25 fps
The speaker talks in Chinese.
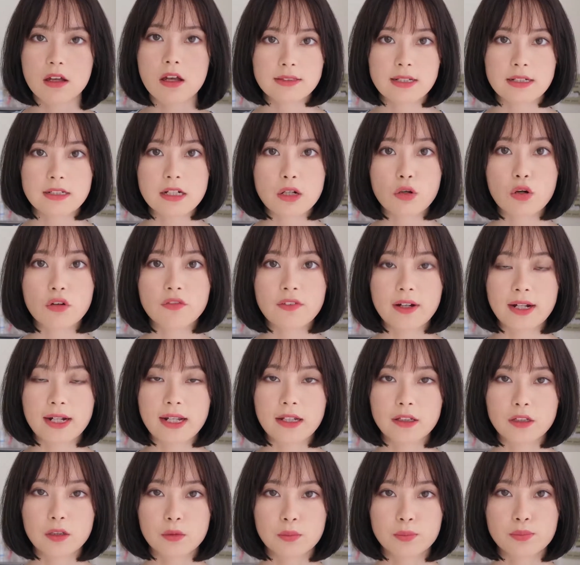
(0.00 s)
加上我发
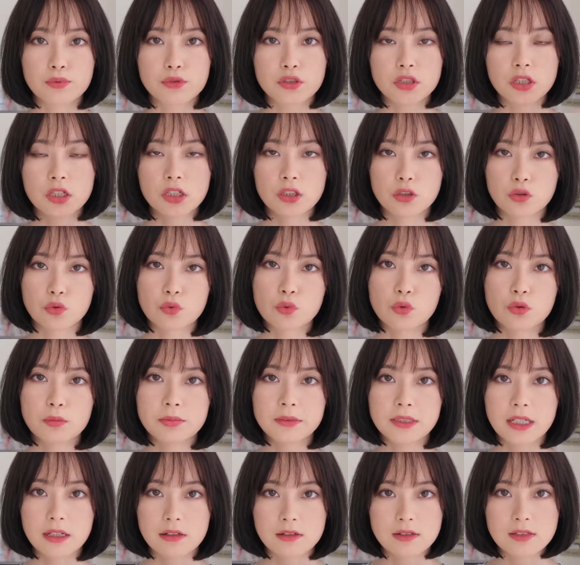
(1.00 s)
量也不是很多，
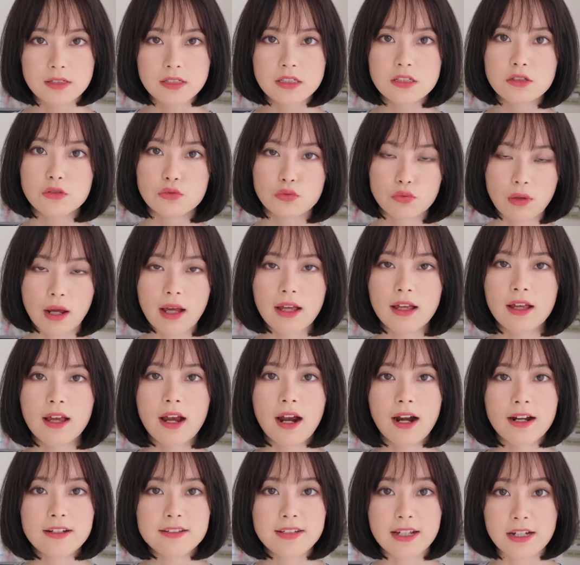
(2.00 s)
比较细软，
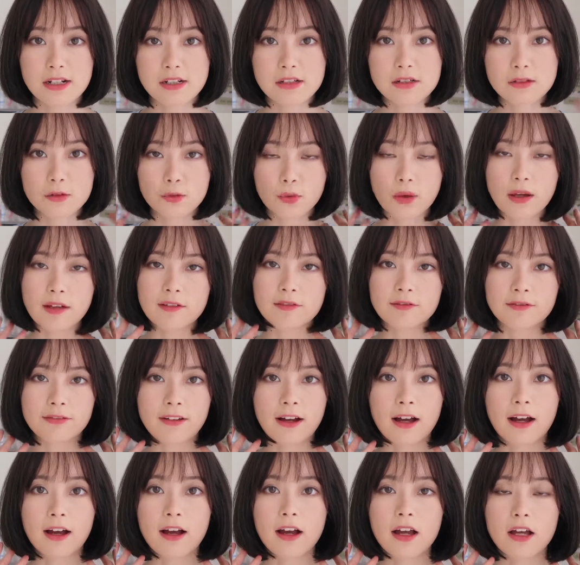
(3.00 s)
而且还是短
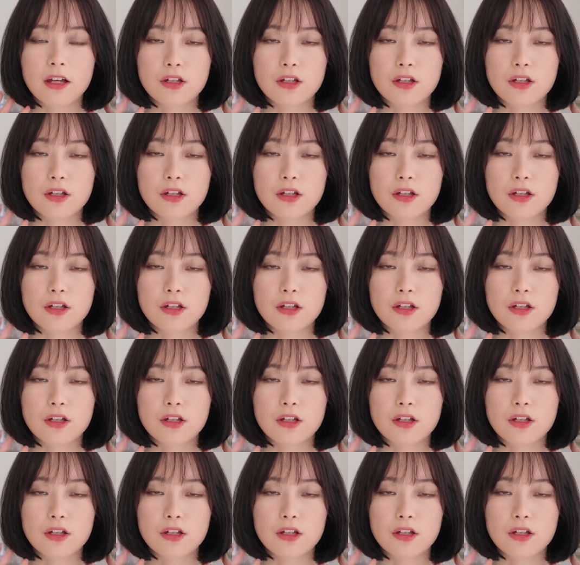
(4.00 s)
发，